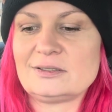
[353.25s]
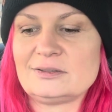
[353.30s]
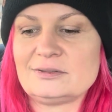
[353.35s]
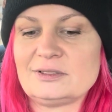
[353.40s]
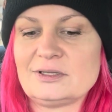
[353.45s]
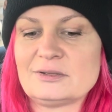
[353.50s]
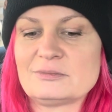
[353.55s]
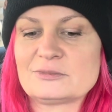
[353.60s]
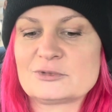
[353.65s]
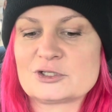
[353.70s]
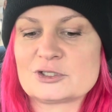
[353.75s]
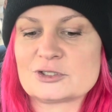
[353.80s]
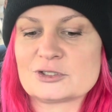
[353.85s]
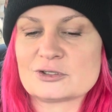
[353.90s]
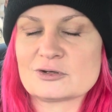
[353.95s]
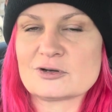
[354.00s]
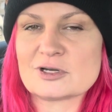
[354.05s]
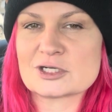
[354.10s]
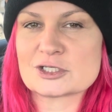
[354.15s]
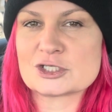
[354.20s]
nie wiem czy
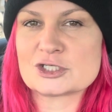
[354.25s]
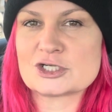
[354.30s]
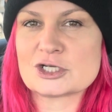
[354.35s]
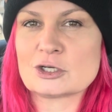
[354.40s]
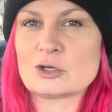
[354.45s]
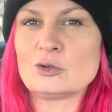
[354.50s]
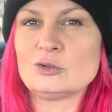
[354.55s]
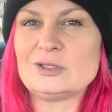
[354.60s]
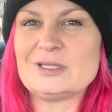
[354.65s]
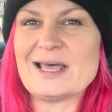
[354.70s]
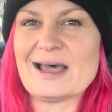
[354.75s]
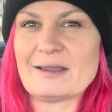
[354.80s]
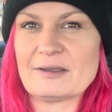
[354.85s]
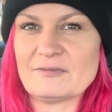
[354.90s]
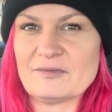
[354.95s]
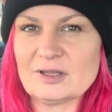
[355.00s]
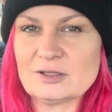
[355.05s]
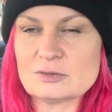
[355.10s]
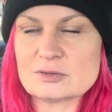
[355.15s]
kojarzycie Godiva,